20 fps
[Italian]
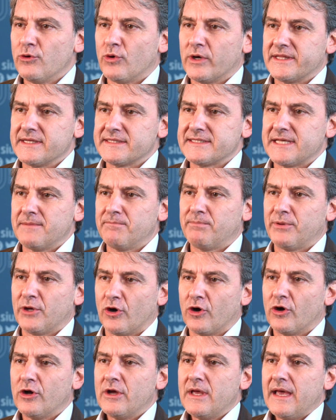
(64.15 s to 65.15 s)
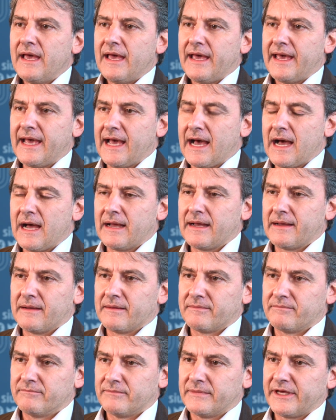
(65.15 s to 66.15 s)
CIU ad esempio eh,
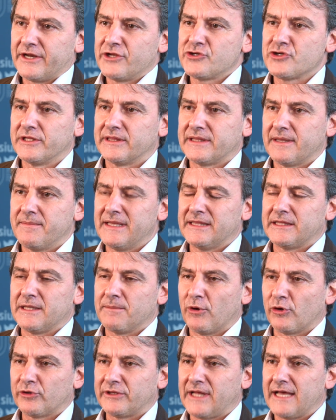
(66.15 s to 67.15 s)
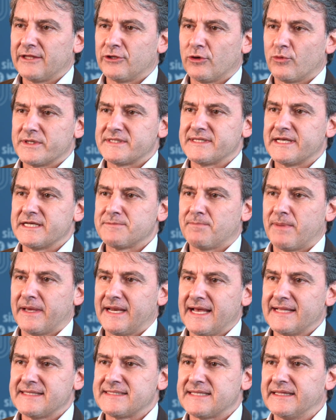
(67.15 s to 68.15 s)
ha mm, recentemente portato questa
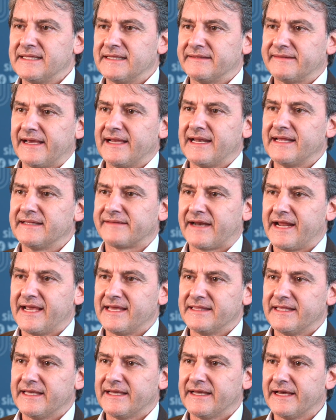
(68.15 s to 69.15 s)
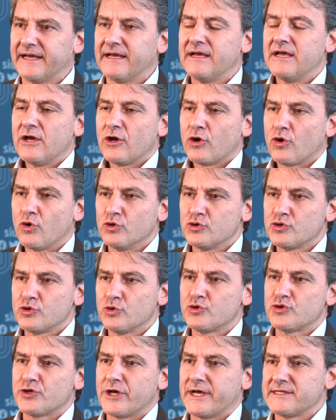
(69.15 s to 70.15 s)
esperienza di teletraining
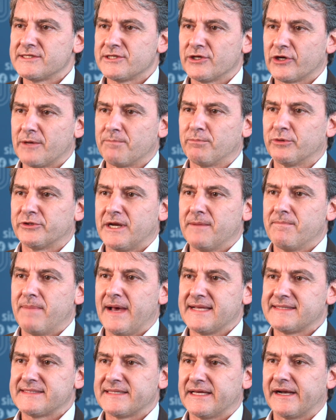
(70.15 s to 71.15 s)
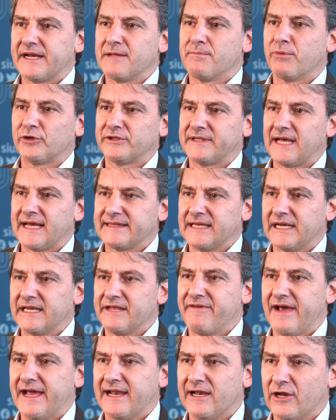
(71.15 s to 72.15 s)
con successo che potrebbe essere
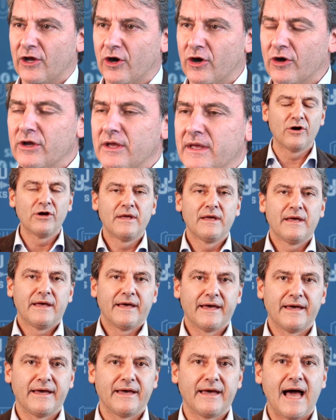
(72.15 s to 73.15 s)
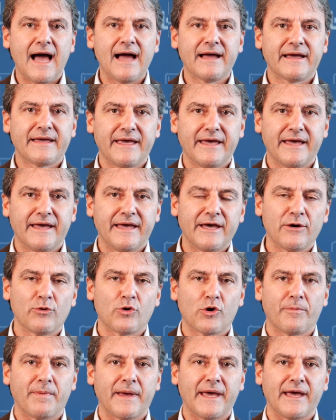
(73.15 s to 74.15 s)
riportata a livello anche
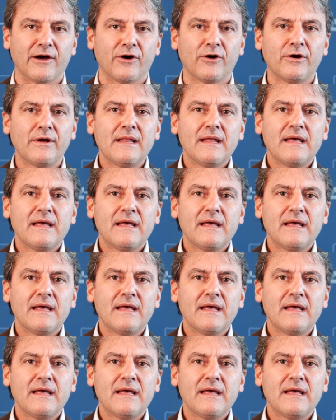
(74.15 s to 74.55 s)
europeo.